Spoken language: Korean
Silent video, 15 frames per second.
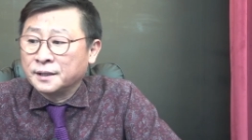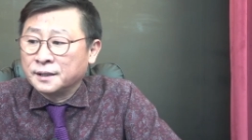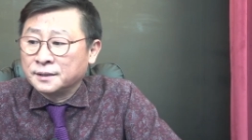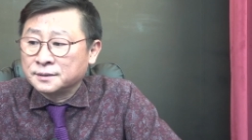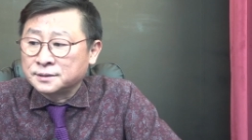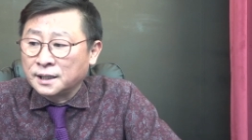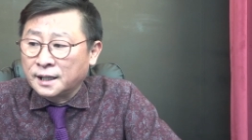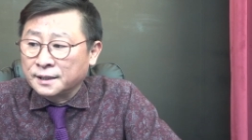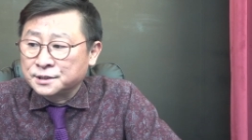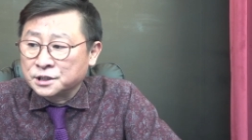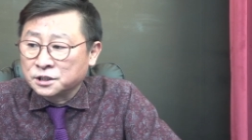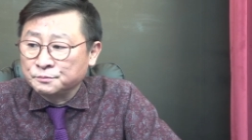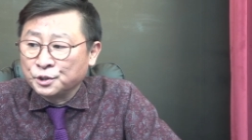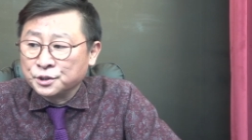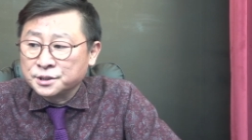자,
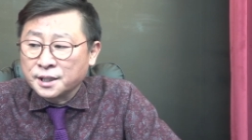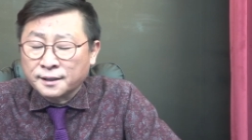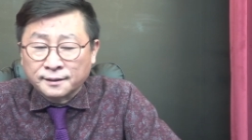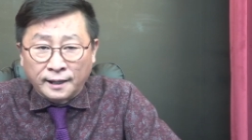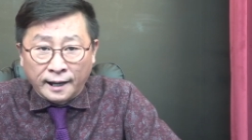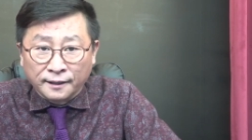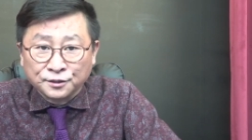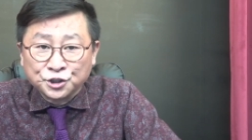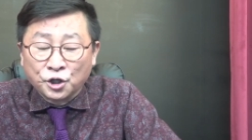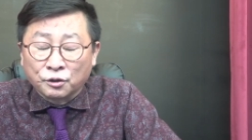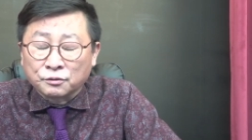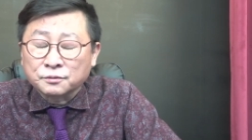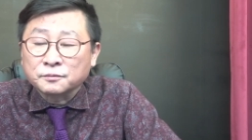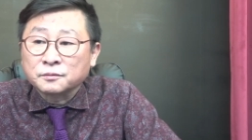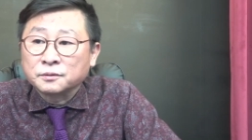지금 현재 강력
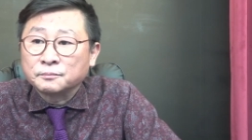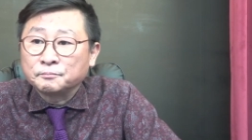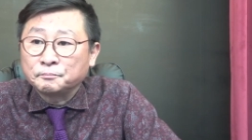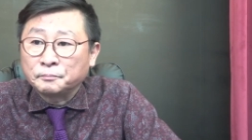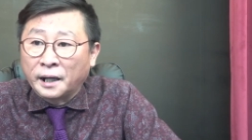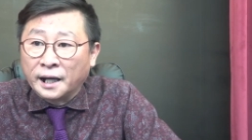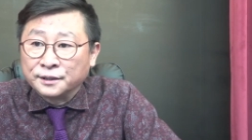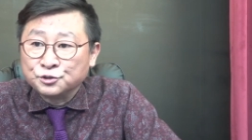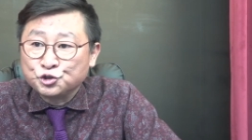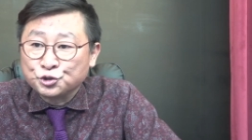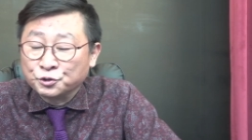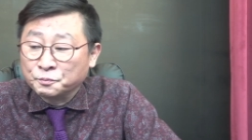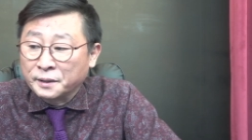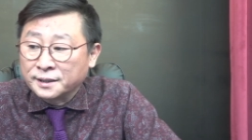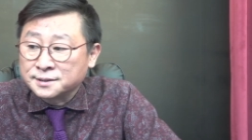
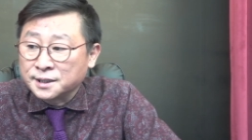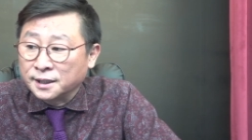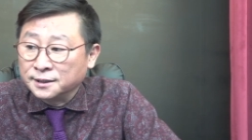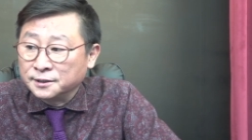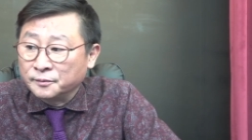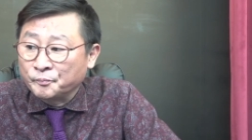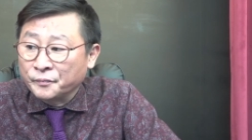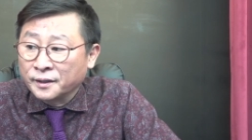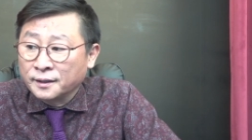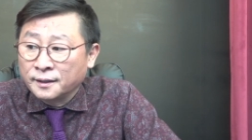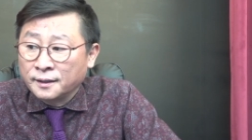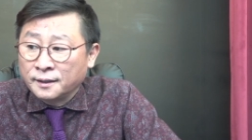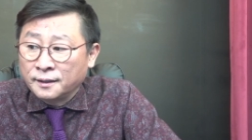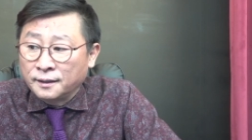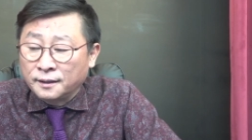반중 매체인
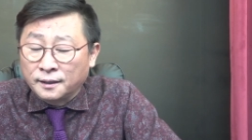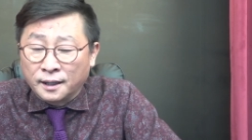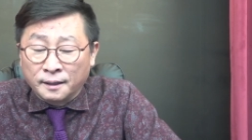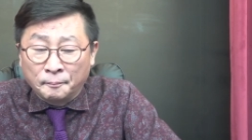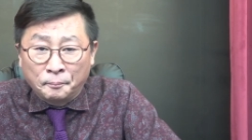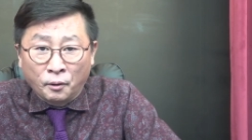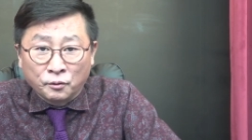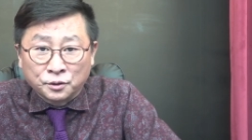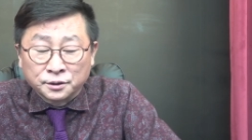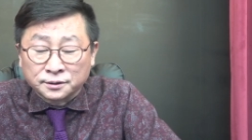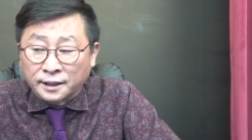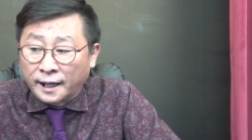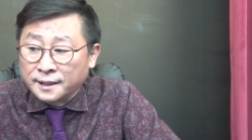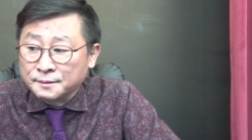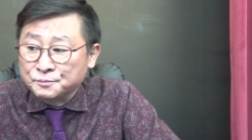에포크
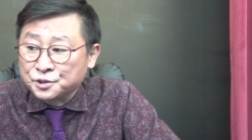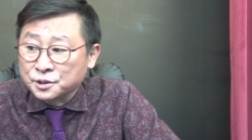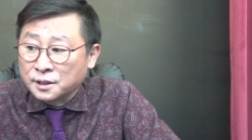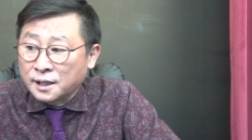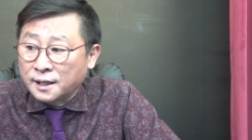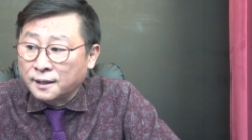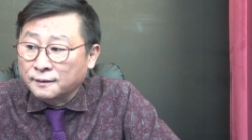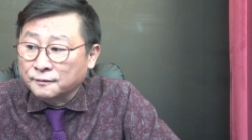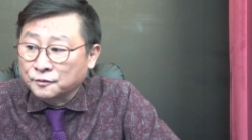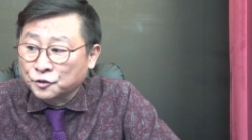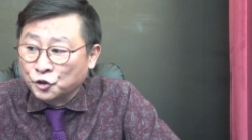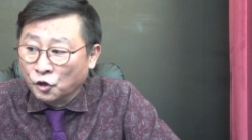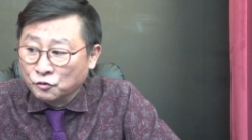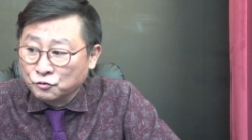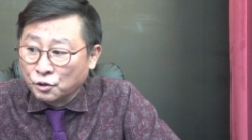타임즈가
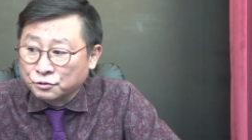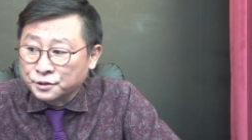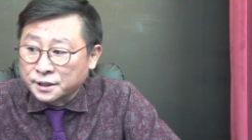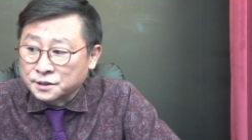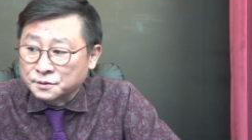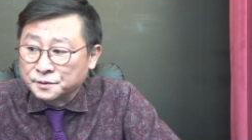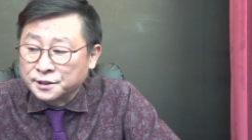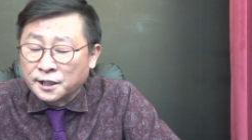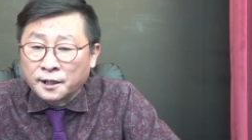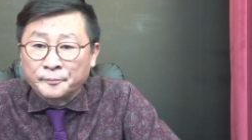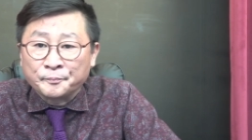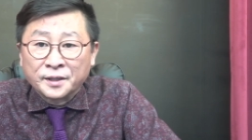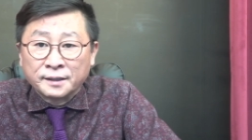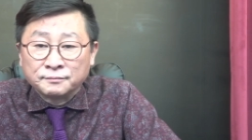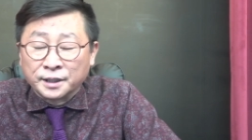경고를 했습니다.
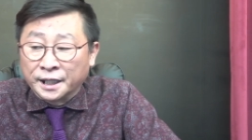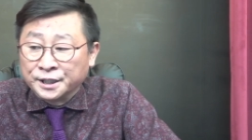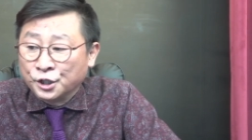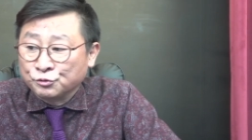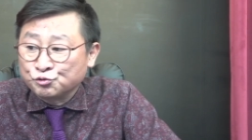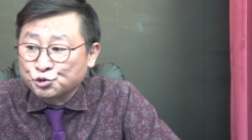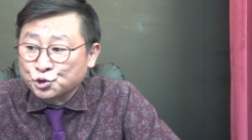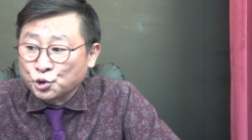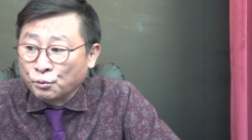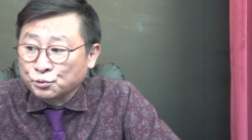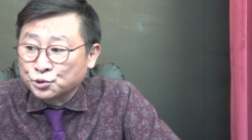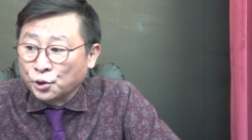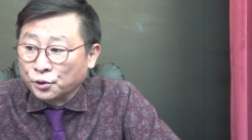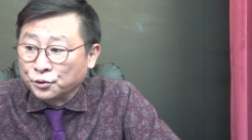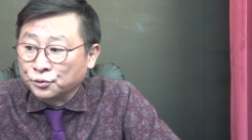내년
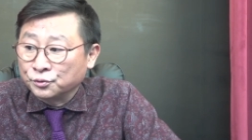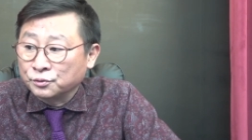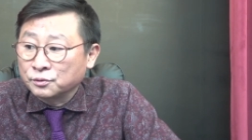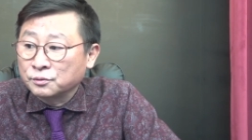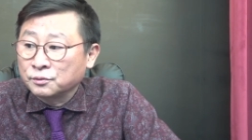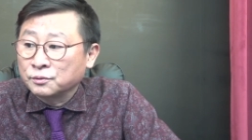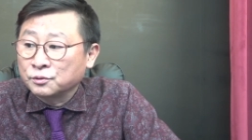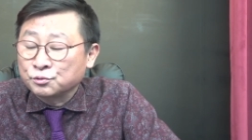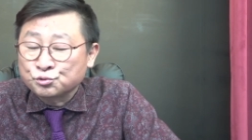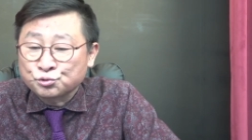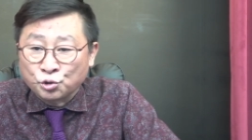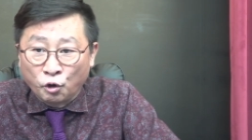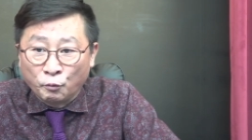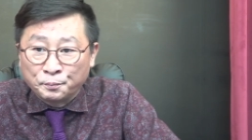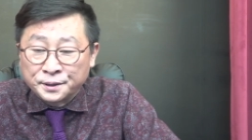총선
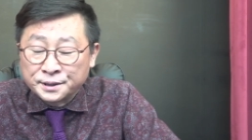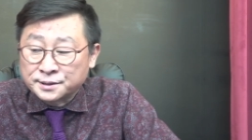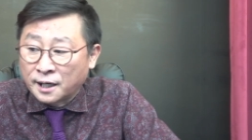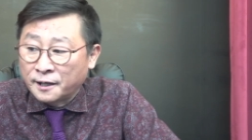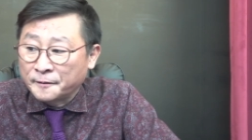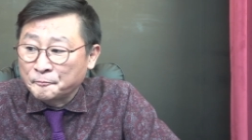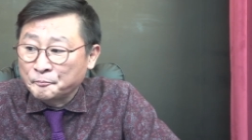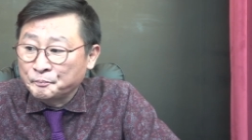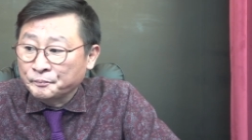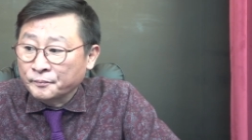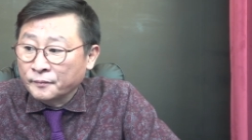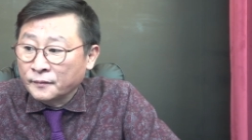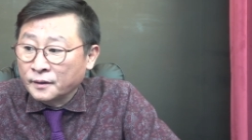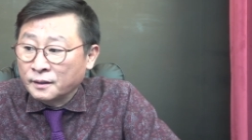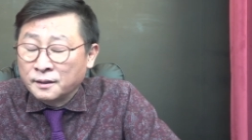초비상
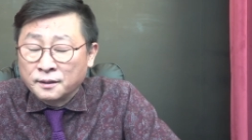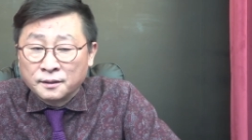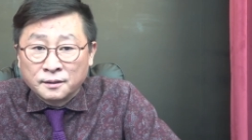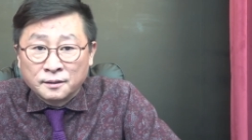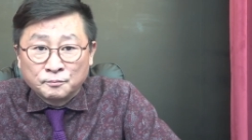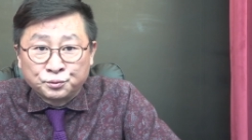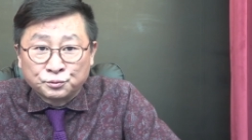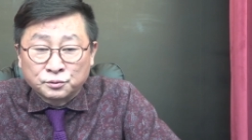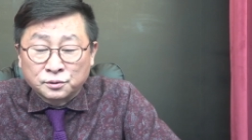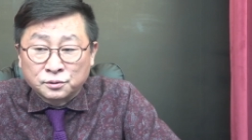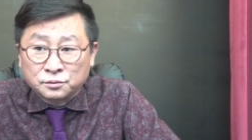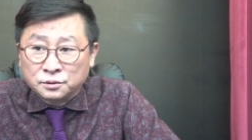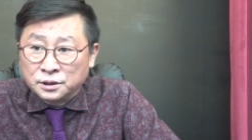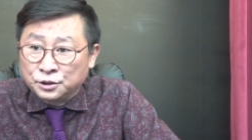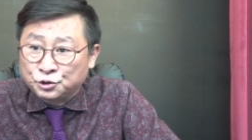북,
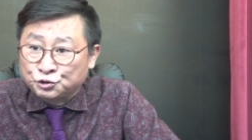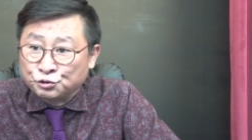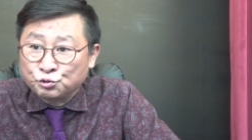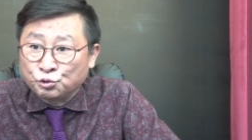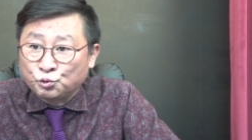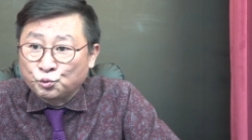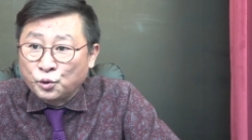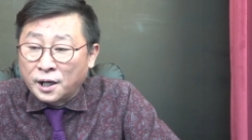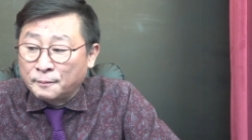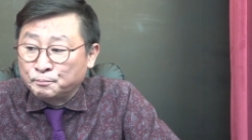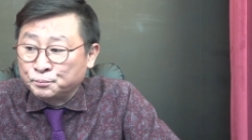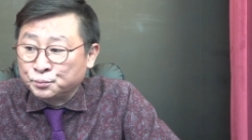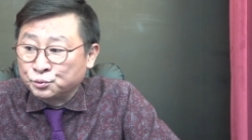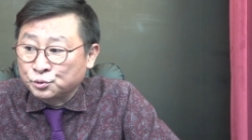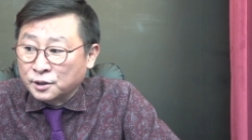이 중국과
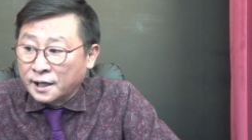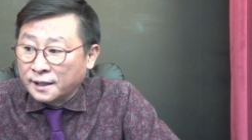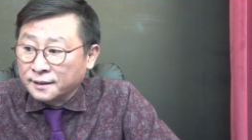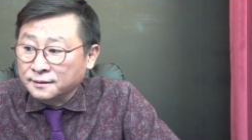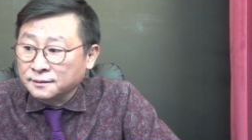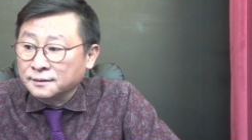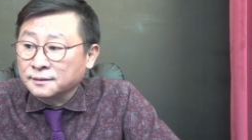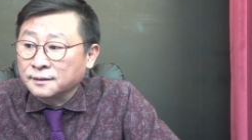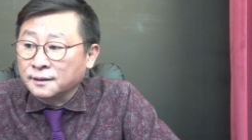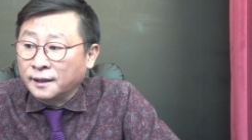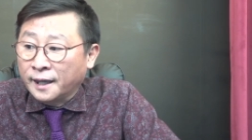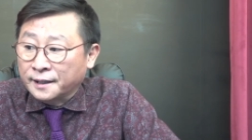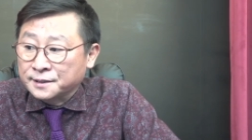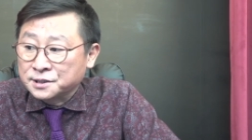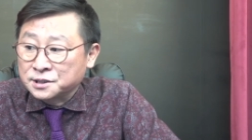북한
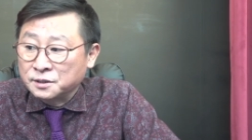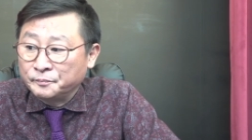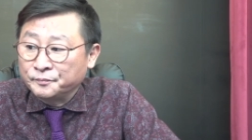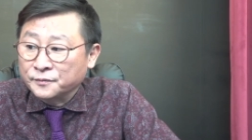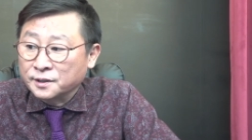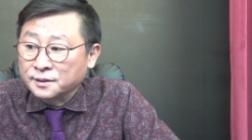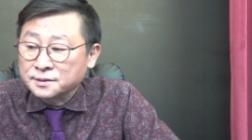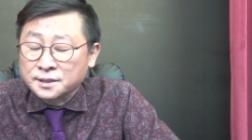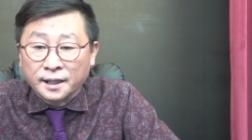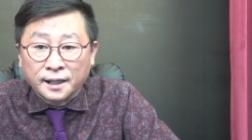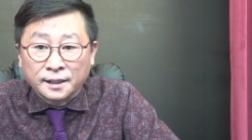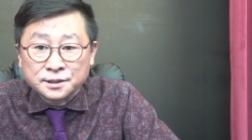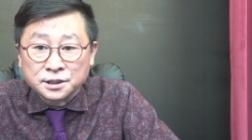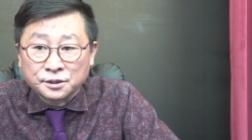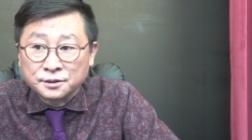핵심 세
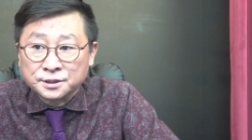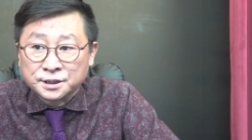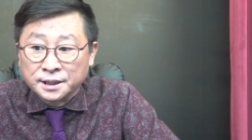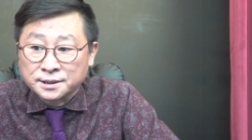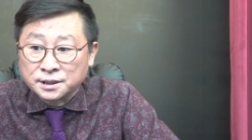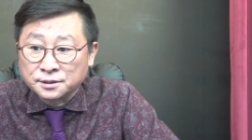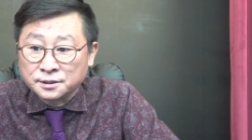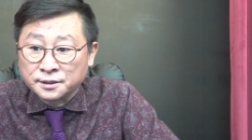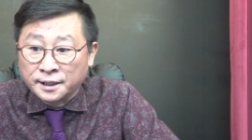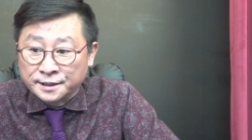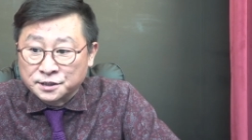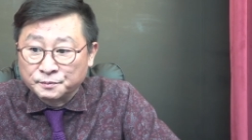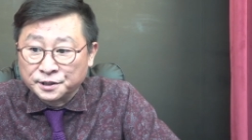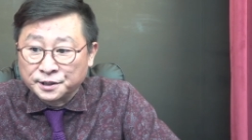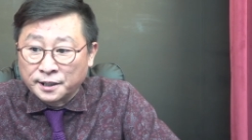가지를 제시를
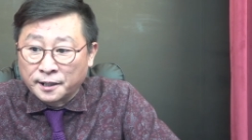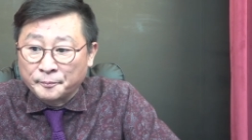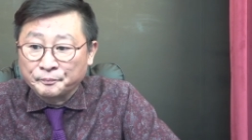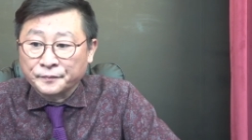했습니다.